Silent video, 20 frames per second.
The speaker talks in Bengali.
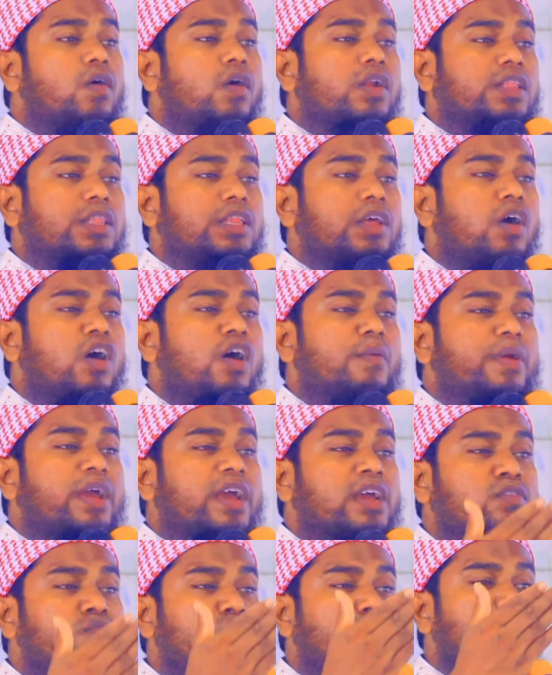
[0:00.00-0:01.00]
করতে
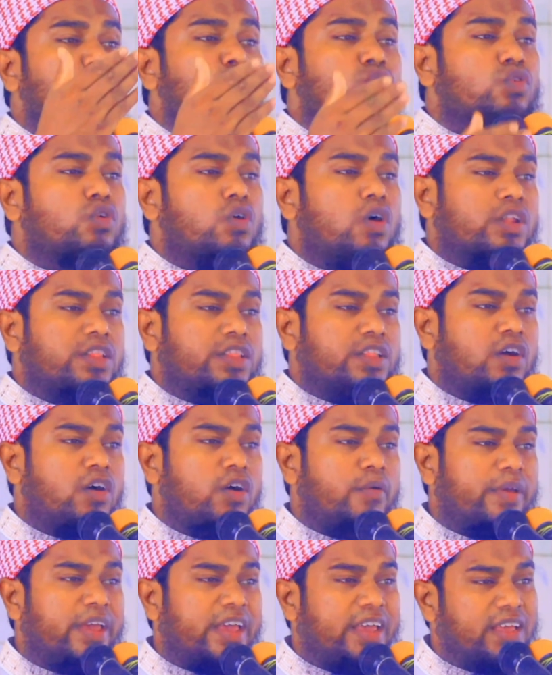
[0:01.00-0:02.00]
হবে উজু করতে
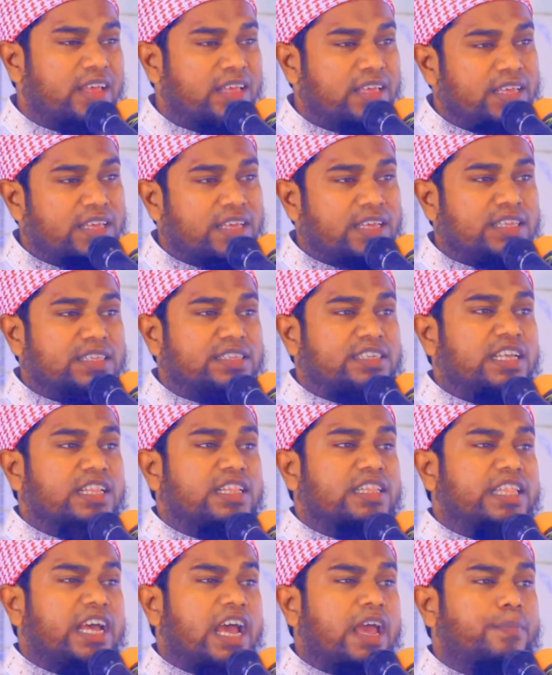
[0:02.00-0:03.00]
হবে
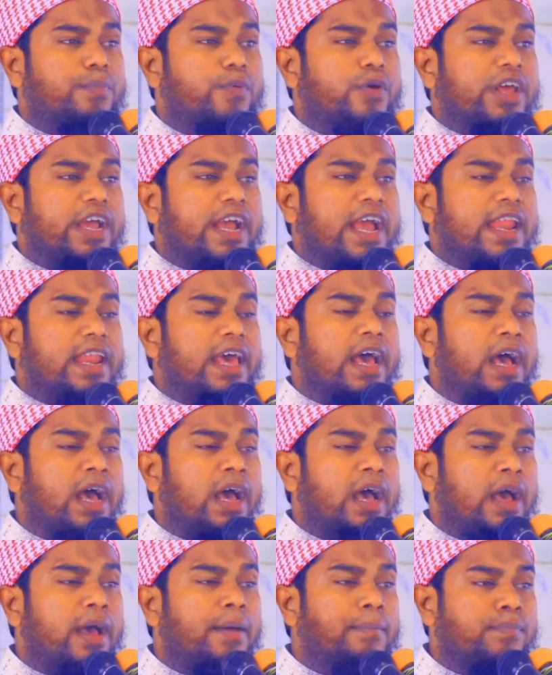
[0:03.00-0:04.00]
চিন্তায় পড়ে
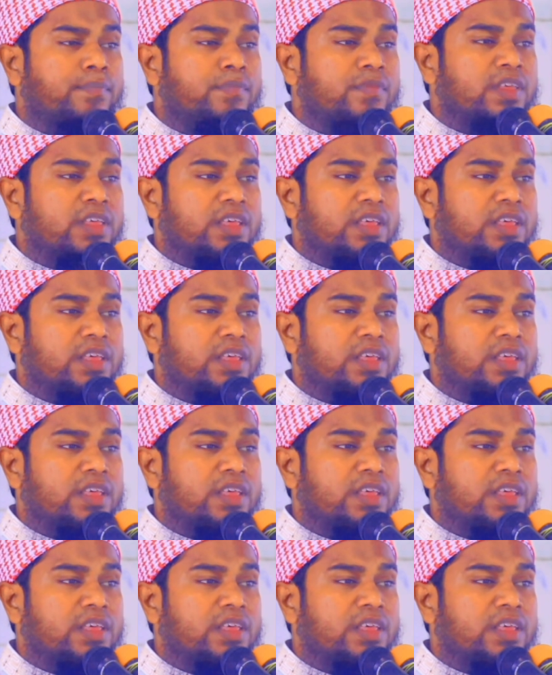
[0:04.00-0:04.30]
গেলাম